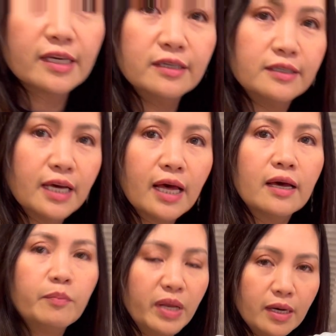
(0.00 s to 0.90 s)
กษ์กือนะคะ
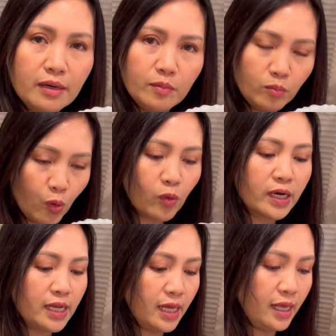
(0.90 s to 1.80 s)
เป็นบุก
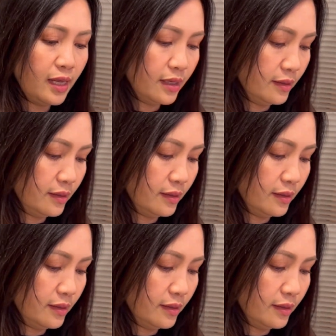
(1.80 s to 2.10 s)
นั่นเอง